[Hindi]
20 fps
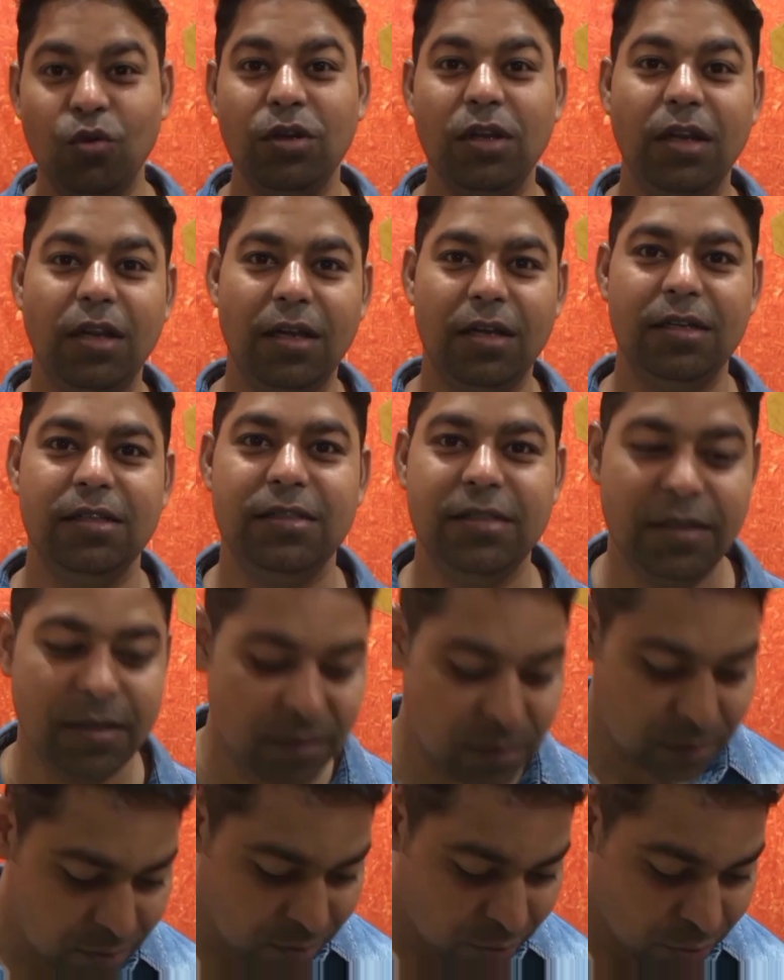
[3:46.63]
दो उंगली लगानी
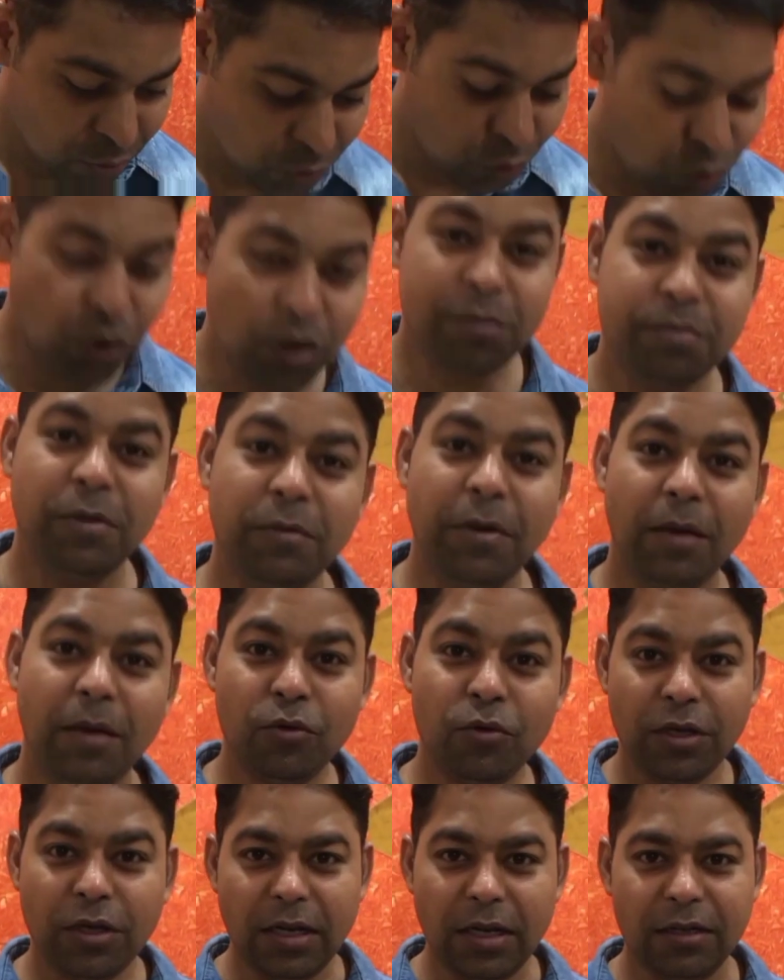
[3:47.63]
चाहिए तो इसमें मैं
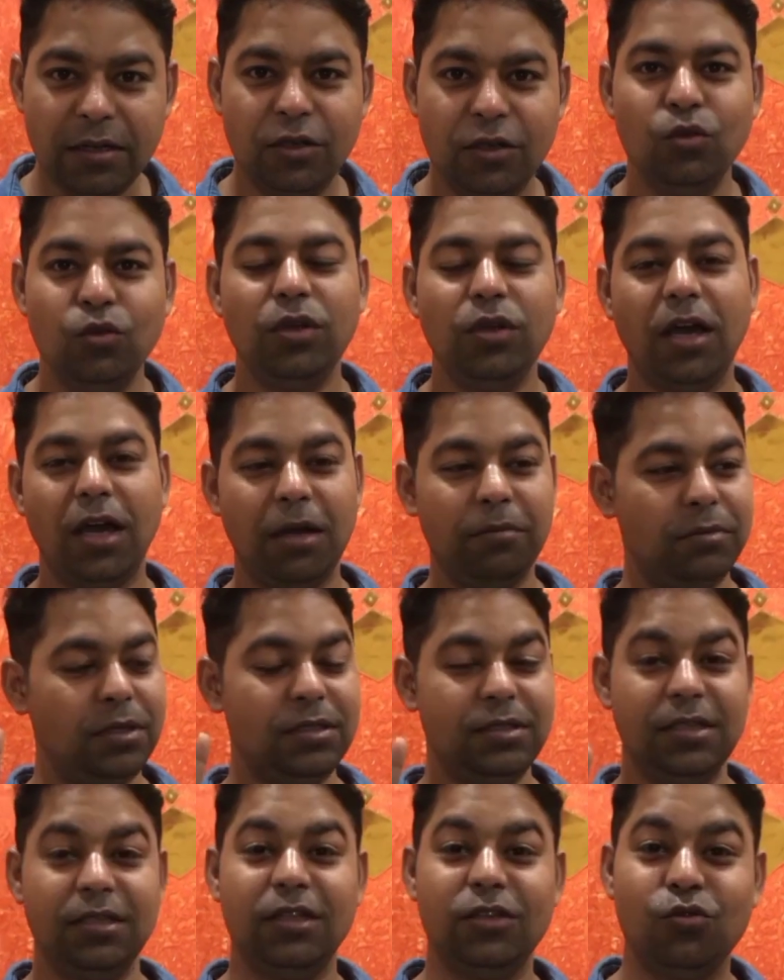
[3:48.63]
आपको क्लियर कर दूं कि आप
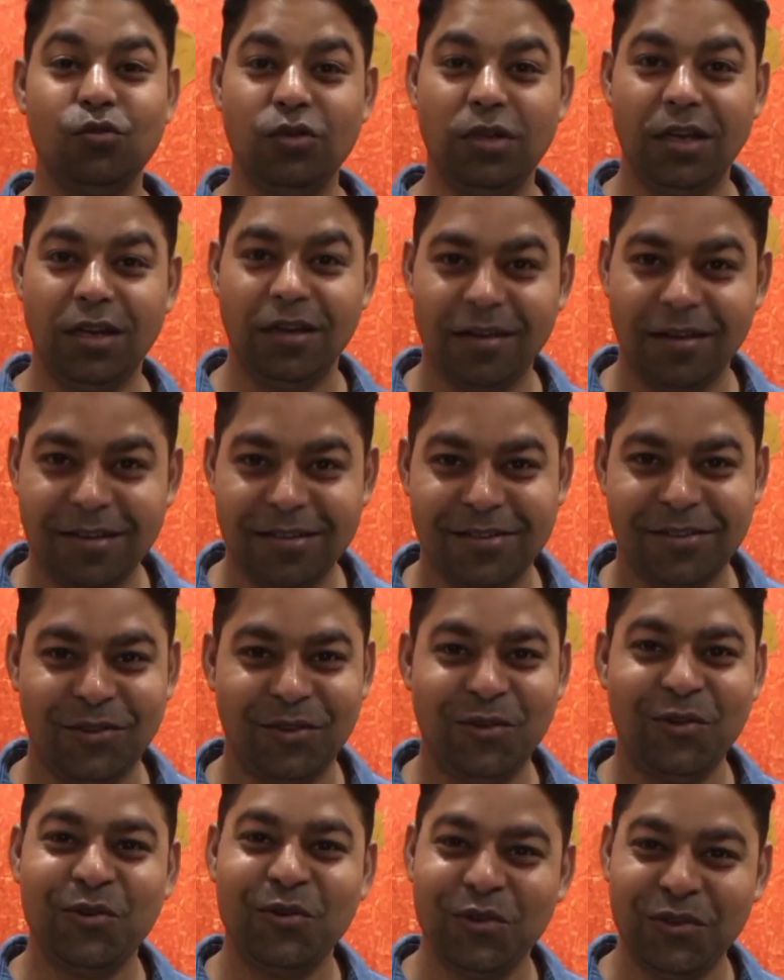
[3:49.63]
10 की 10 उंगलियां लगा
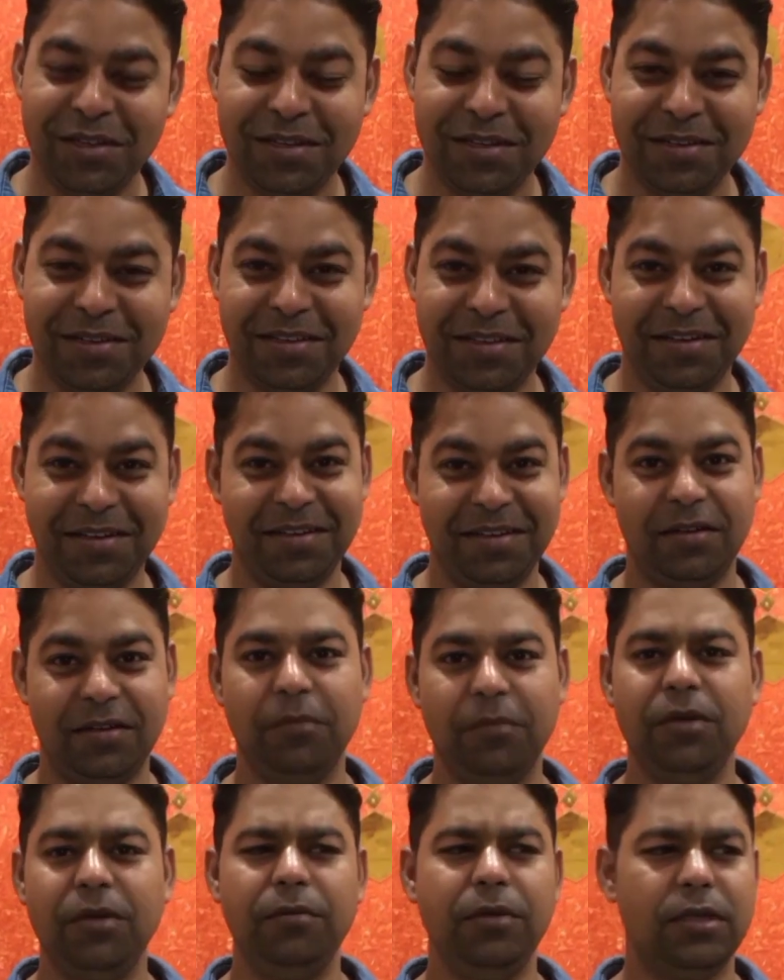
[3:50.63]
सकते हो कोई दिक्कत नहीं है
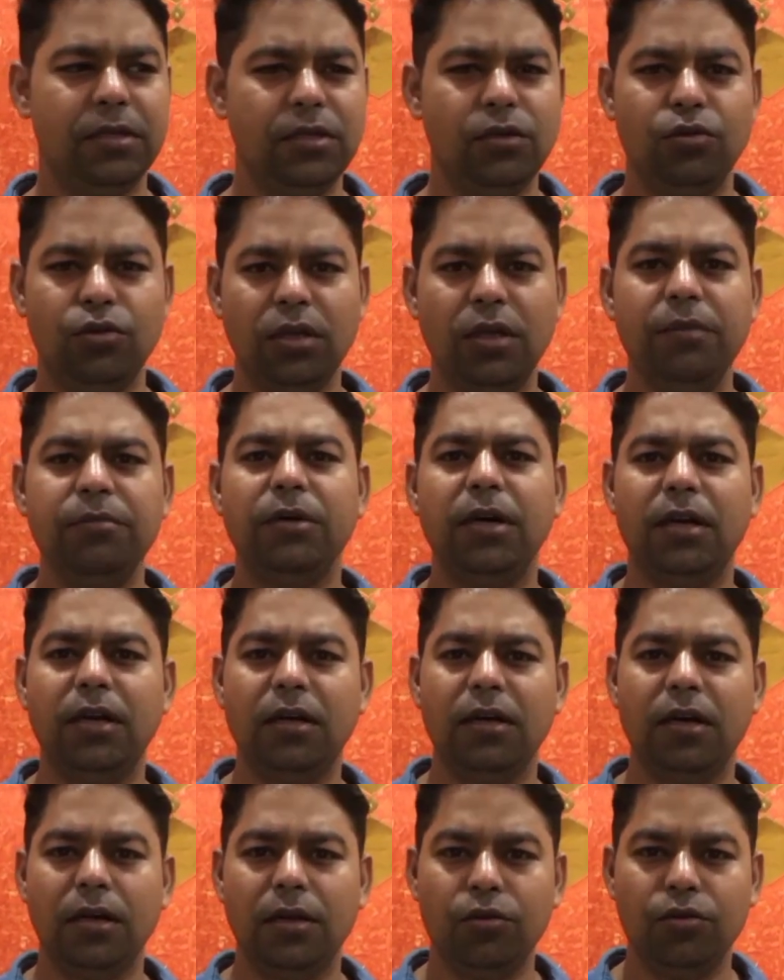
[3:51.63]
कभी कभी ऐसा होता है हम
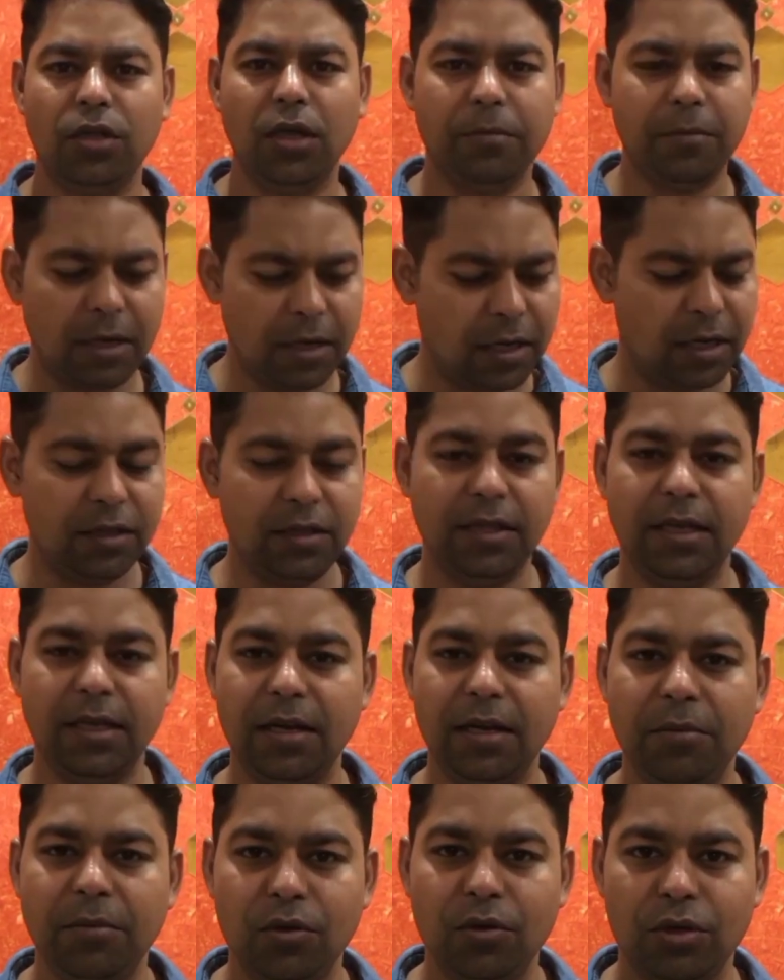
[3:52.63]
खाना खा रहे होते हैं अपने आप
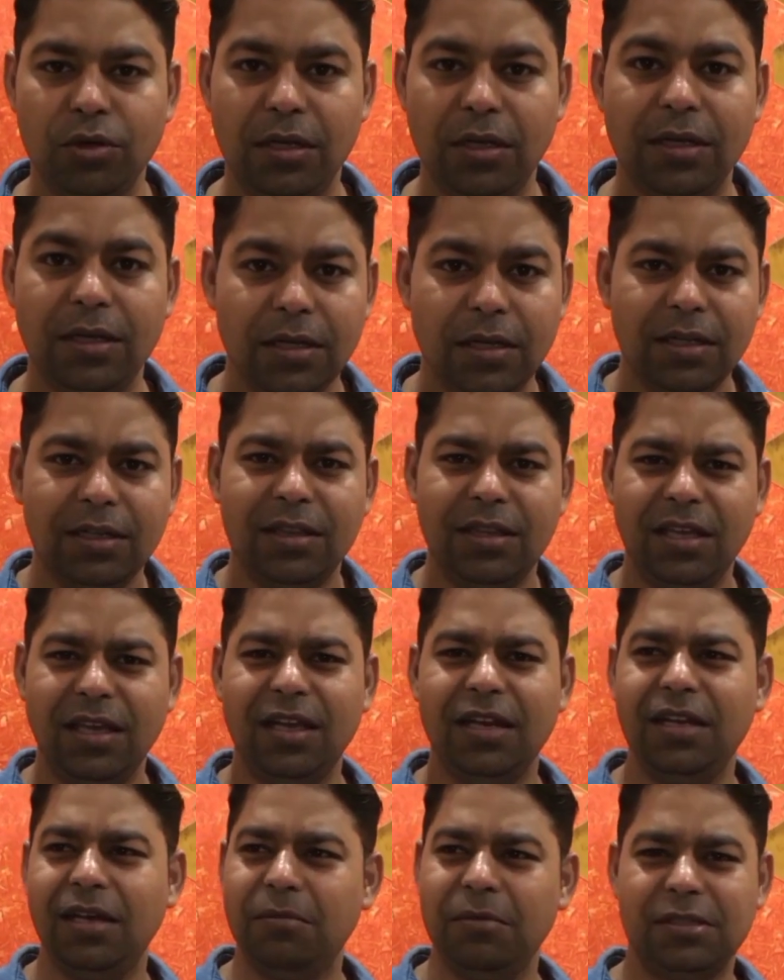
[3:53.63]
तेल में होते हैं
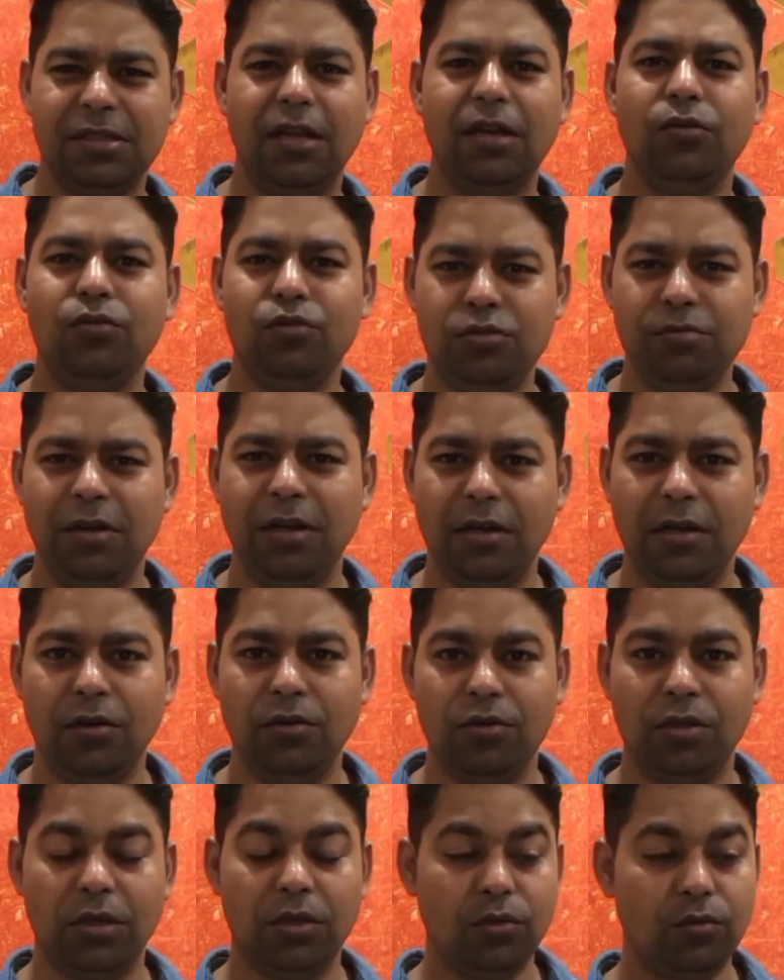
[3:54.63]
तेल या मसाला कुछ भी लगा
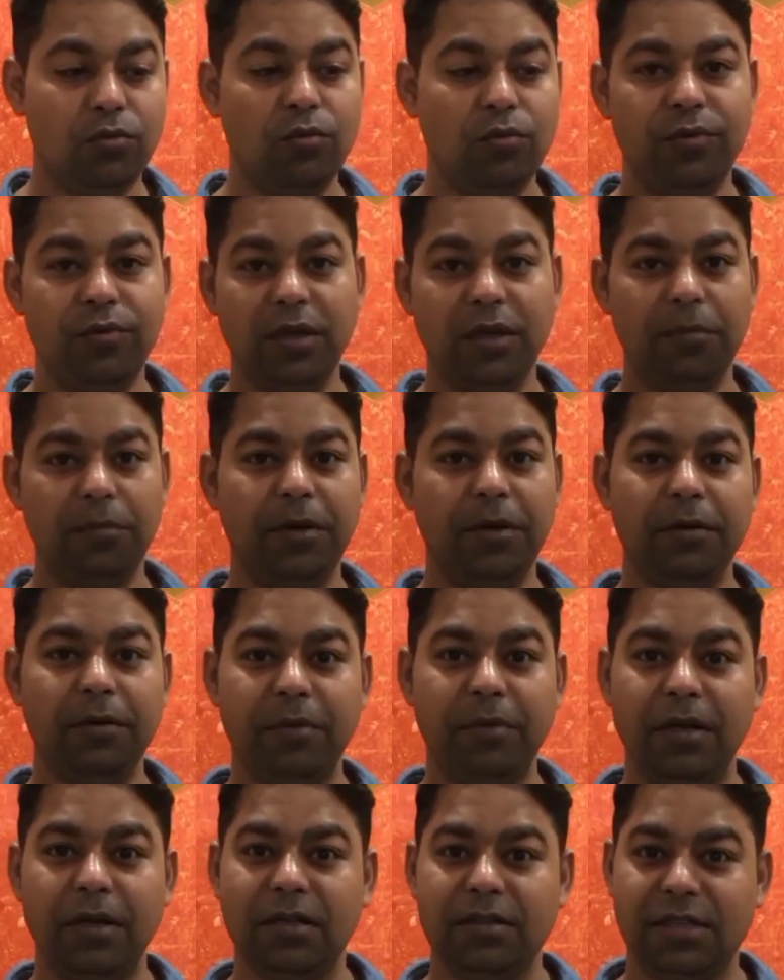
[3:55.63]
होता है तो वो फिंगरप्रिंट
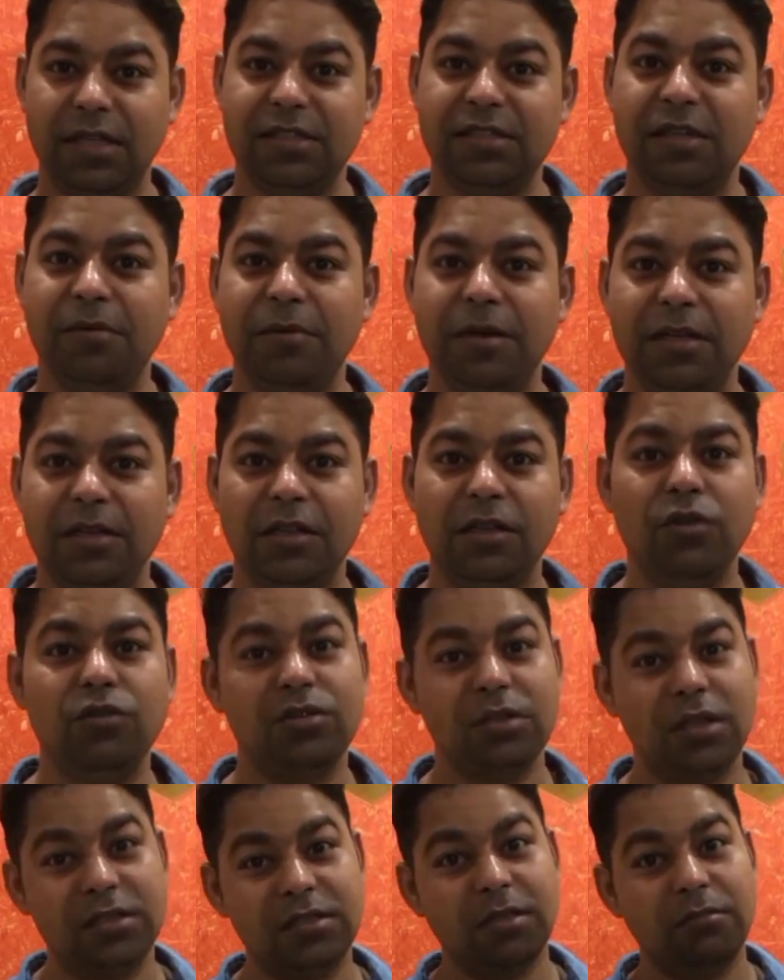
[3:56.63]
पर लग, सेंसर पर लग जाता है
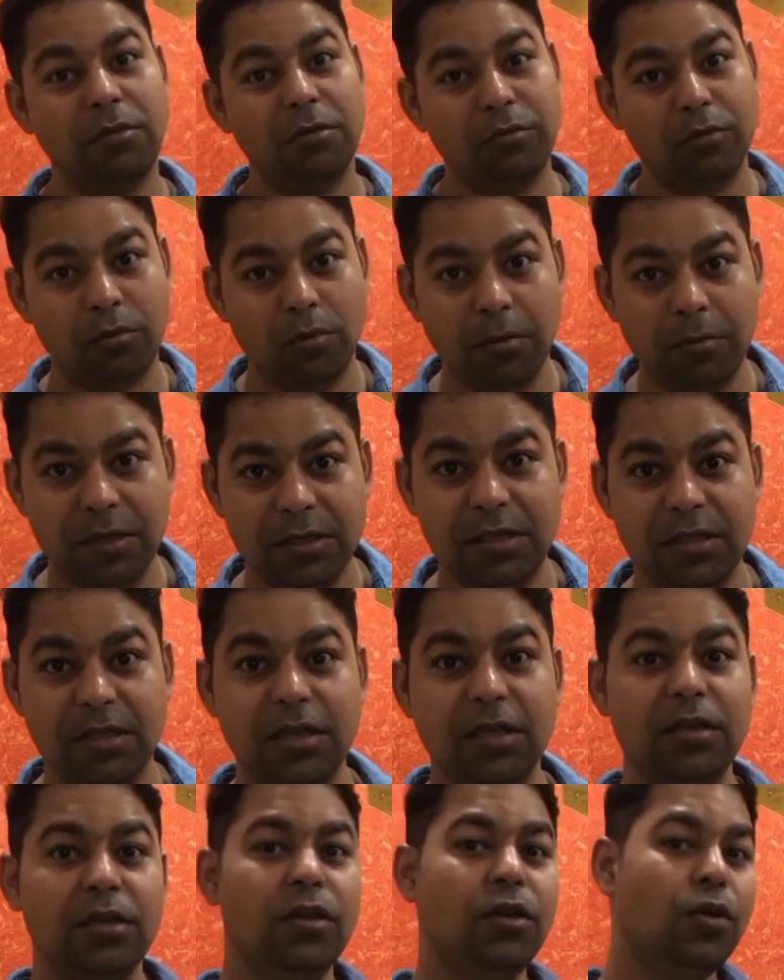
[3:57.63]
और सेंसर में प्रॉब्लम आ
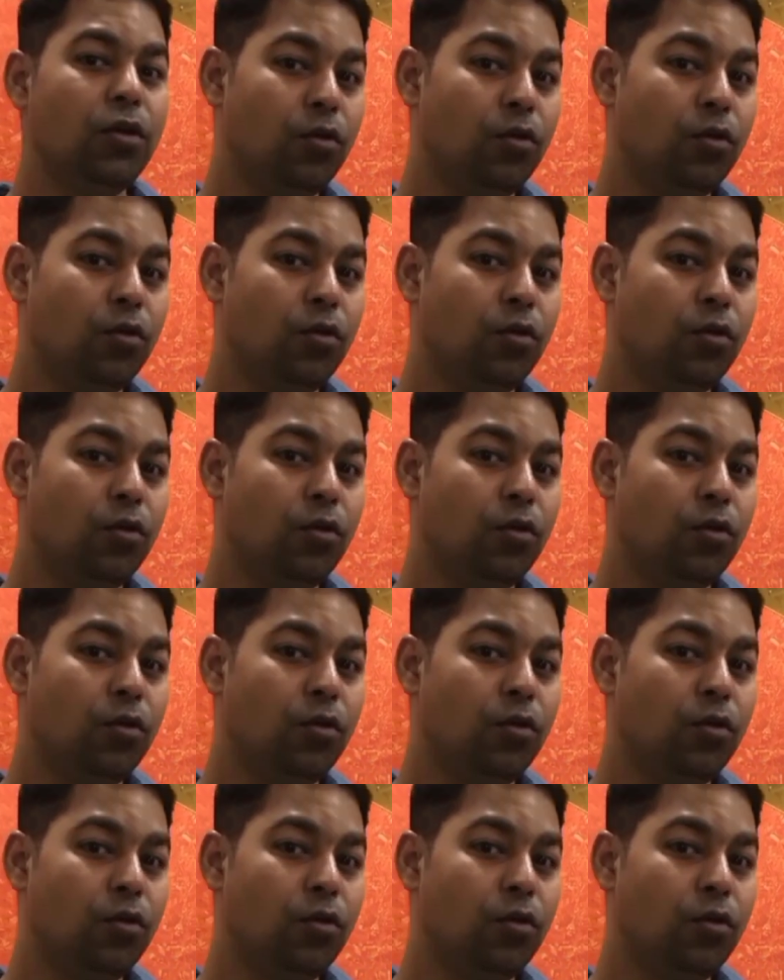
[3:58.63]
जाती है